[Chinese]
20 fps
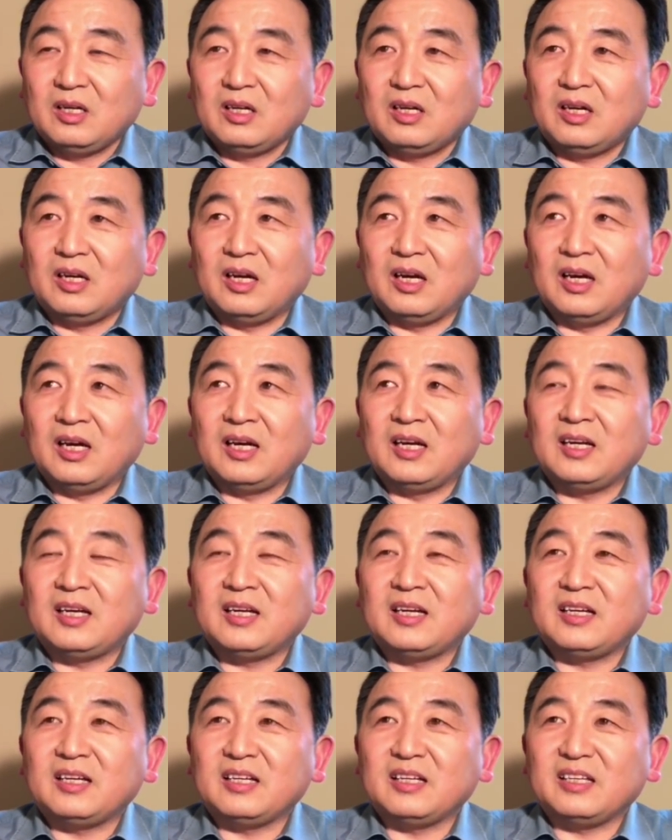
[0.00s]
呃，
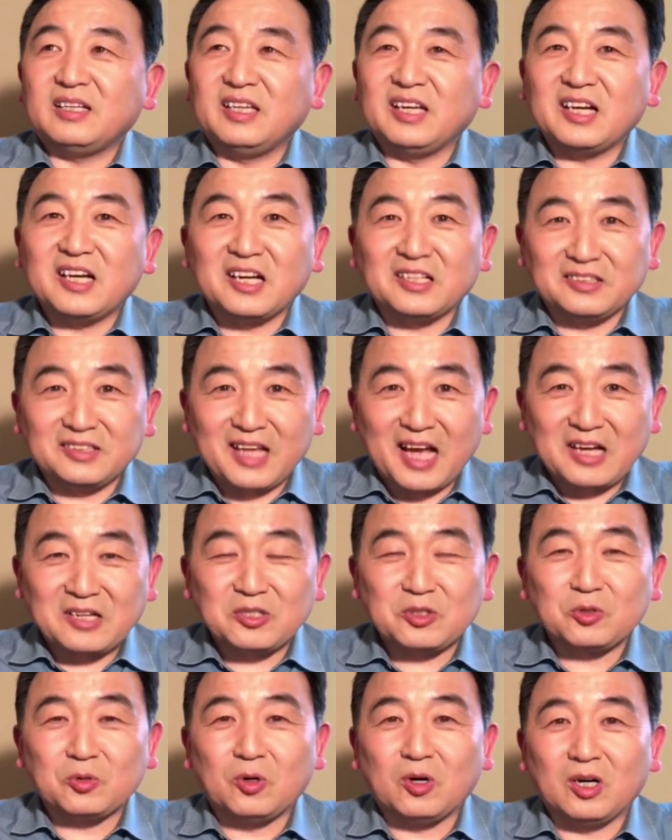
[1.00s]
也很
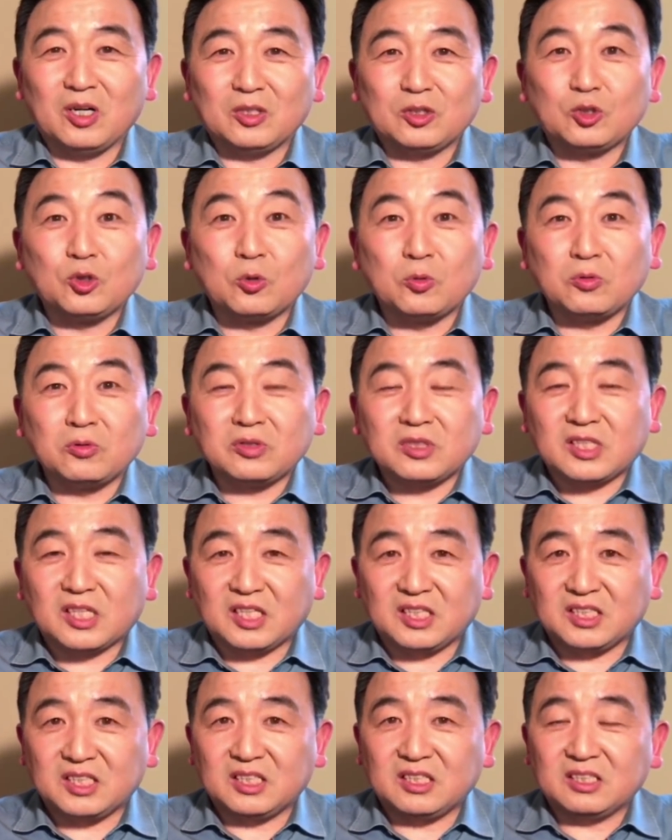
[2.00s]
难说忠
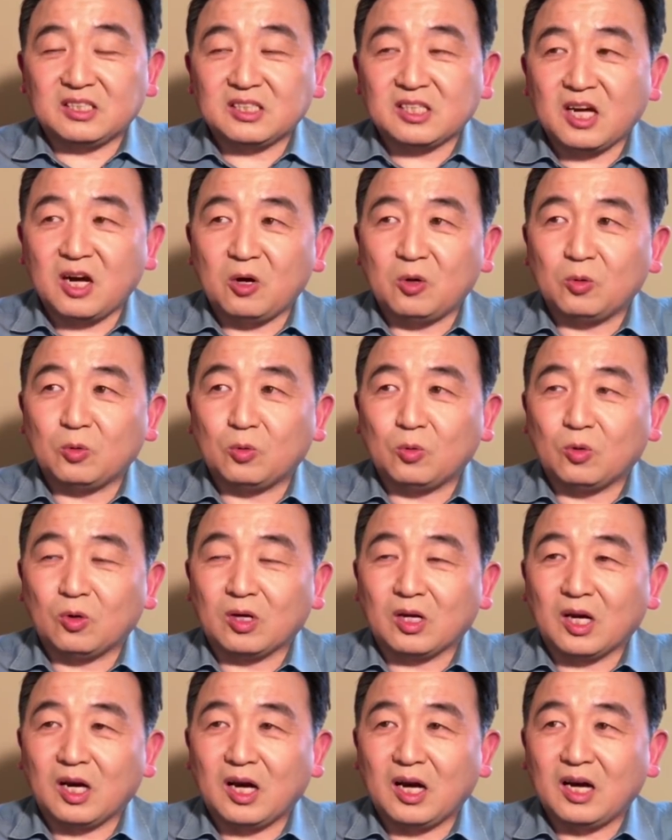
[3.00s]
诚超
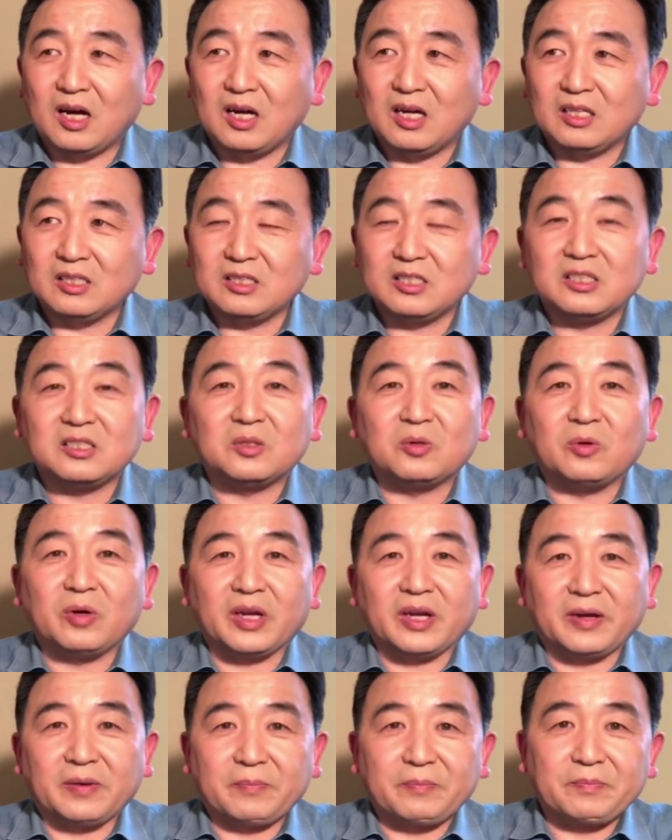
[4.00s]
过了智慧、
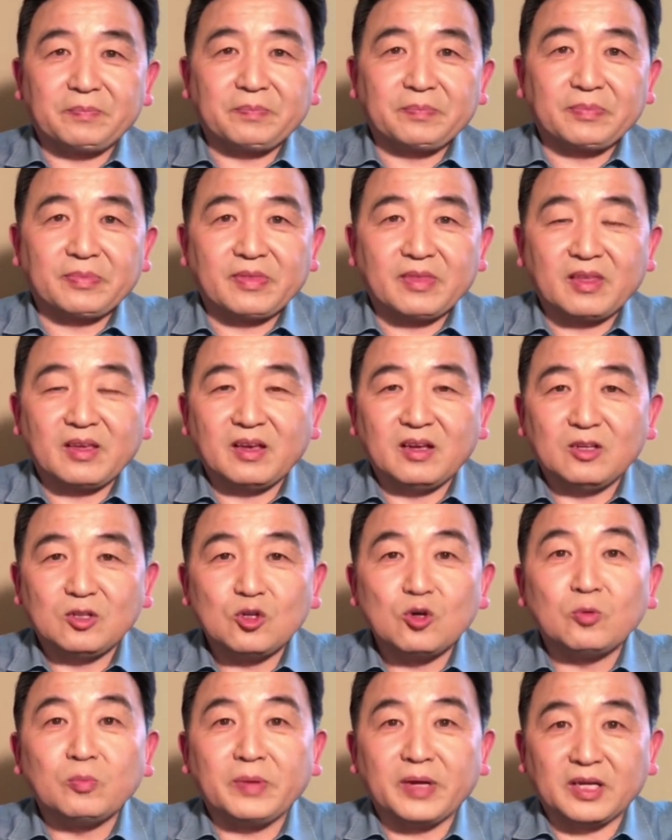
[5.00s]

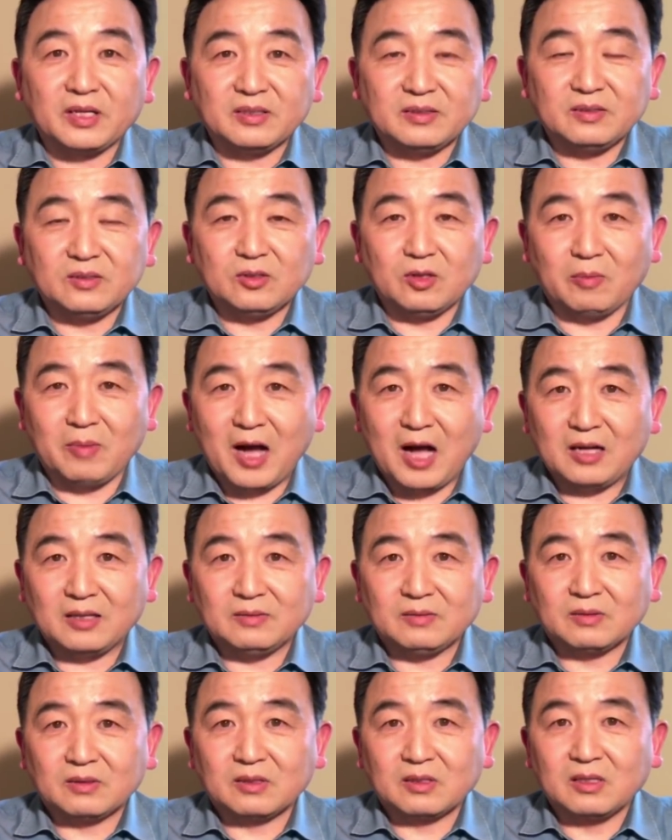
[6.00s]
聪明，对吧？
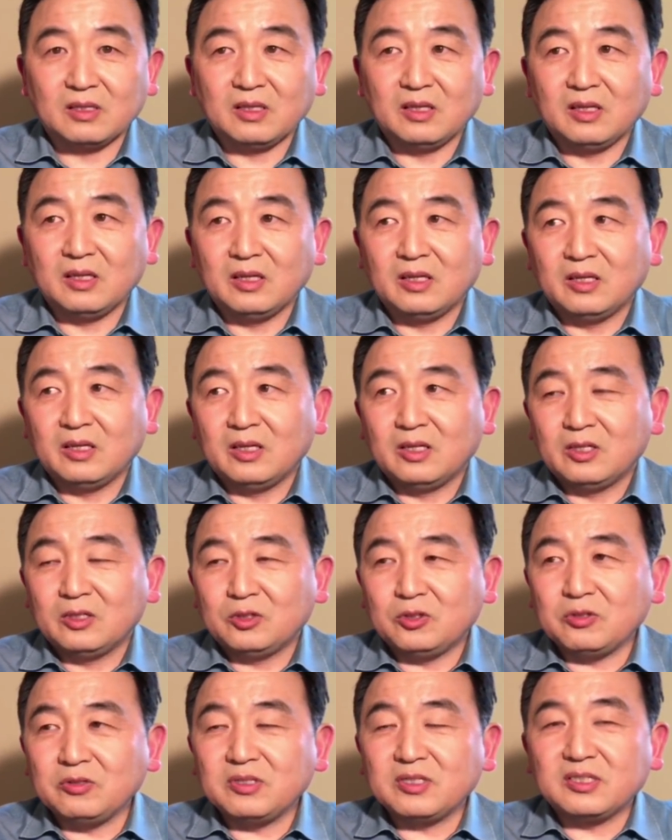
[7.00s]

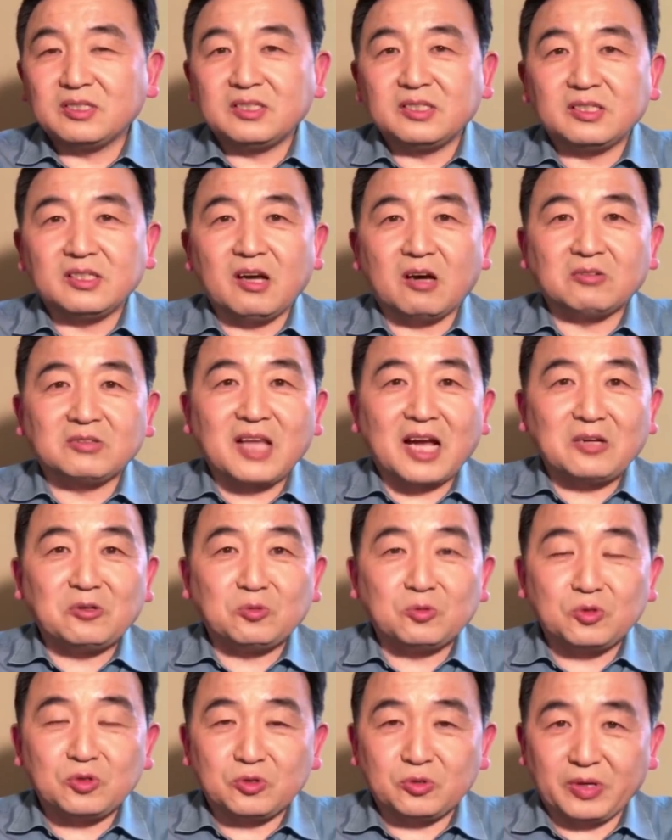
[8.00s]
君子之交淡
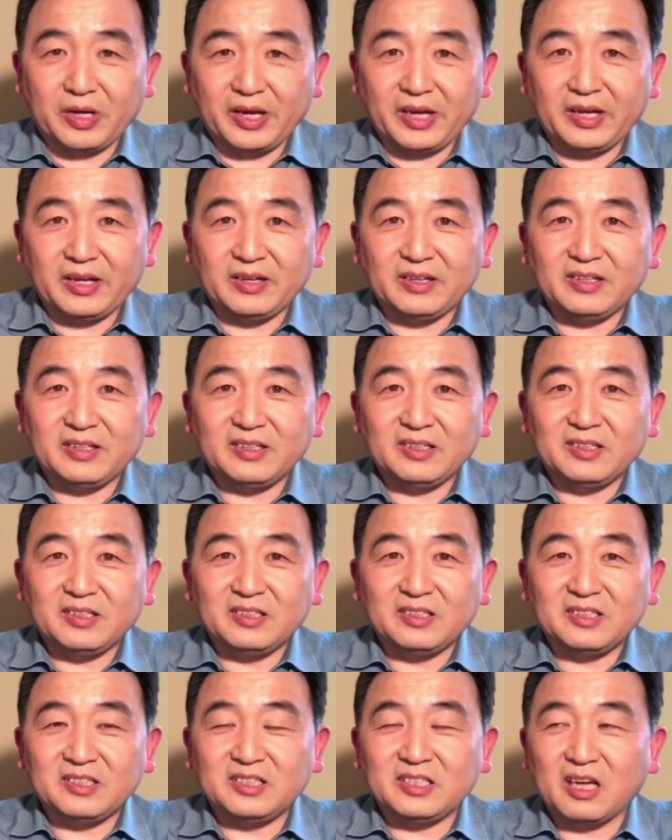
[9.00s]
如水，
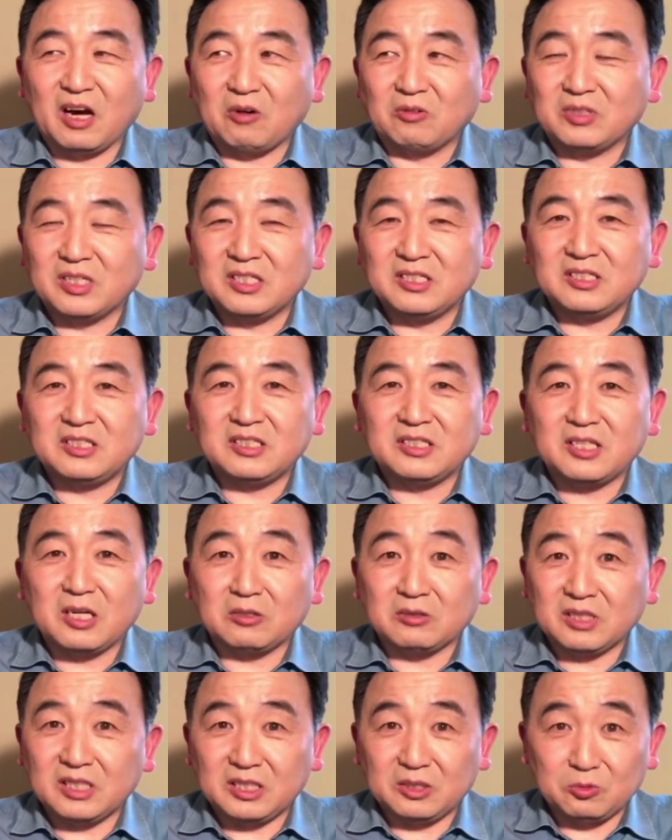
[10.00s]
小人之
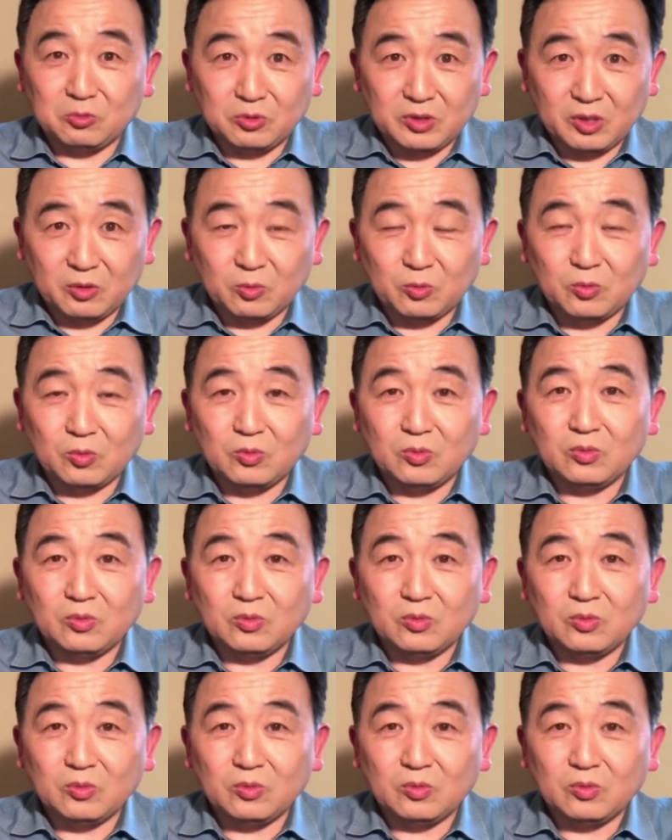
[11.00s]
交腻如油。